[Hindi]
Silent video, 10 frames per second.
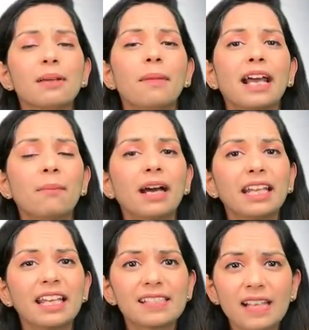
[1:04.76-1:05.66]
की
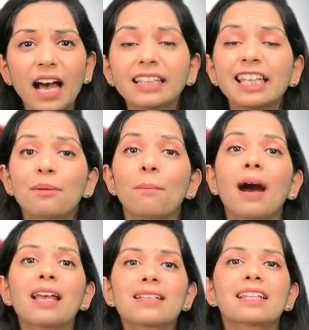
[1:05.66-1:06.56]
मारामारी के साथ ही
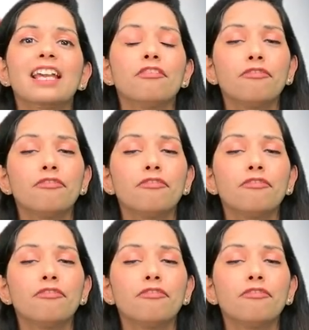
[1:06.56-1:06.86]
मास्क के